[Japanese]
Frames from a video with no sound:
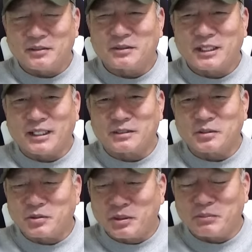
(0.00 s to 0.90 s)
だからそ
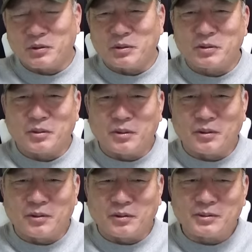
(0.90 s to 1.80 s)
れはもう
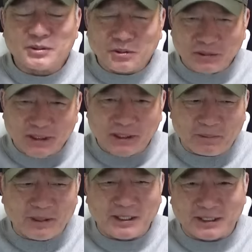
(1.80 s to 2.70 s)
こう憶測で
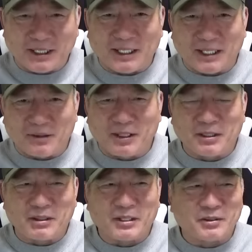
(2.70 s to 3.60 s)
喋ってて、
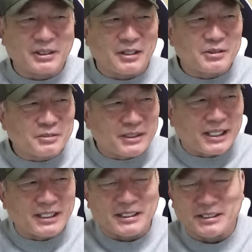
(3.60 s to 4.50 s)
我々の楽しみだ
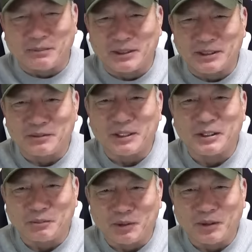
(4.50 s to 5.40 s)
けで喋ってるけ
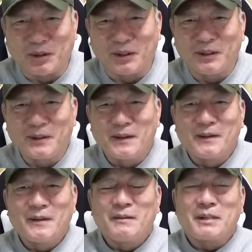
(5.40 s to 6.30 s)
ども、可能性という
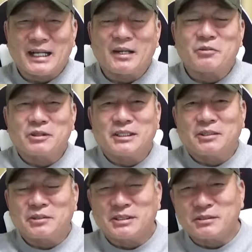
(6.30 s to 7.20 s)
ことで、可能
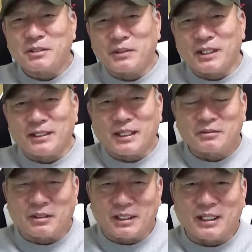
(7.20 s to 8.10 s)
性とすればな
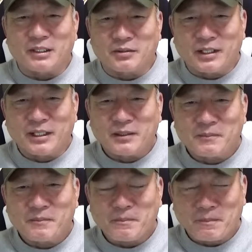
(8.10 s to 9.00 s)
くはないよね。
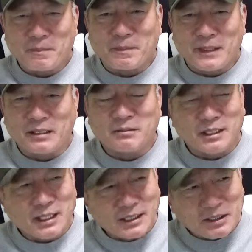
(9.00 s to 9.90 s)
なくは
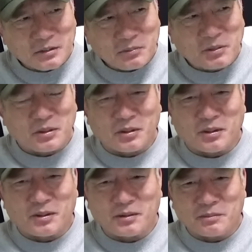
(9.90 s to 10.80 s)
ないけど
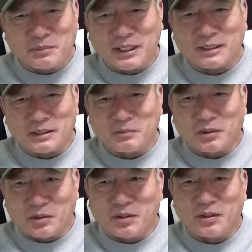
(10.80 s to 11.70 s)
も、まあで
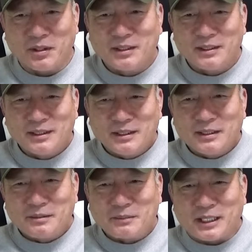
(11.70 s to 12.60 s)
も
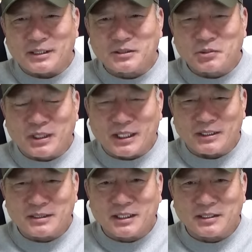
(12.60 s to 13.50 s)
まああそこは
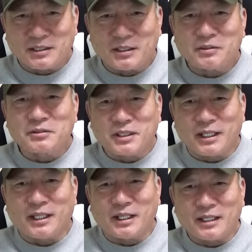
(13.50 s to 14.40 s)
矢澤っていう
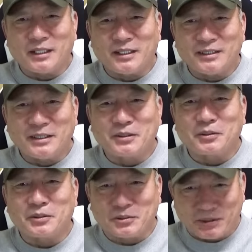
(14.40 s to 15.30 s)
ね、二
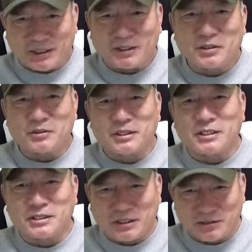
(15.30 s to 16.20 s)
刀流に挑
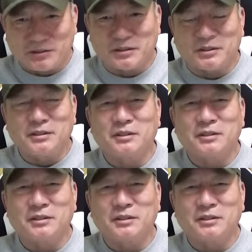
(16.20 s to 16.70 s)
戦してる